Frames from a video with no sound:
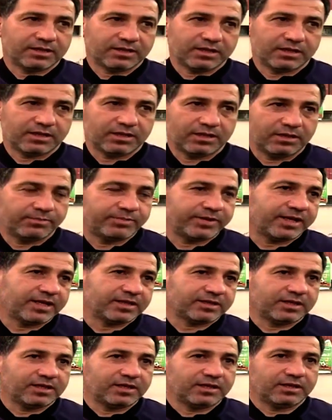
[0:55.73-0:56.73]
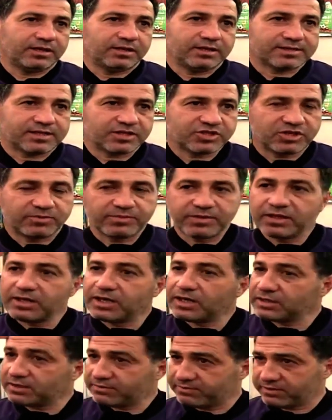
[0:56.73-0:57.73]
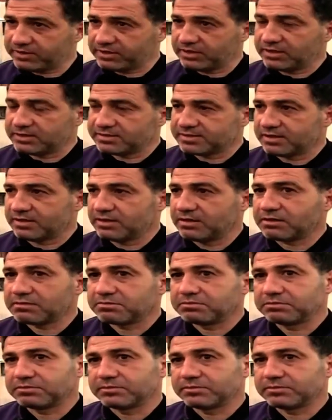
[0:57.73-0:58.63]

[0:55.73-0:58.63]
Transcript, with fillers: البنالتي اللي سجل منها هدف فريق الانصار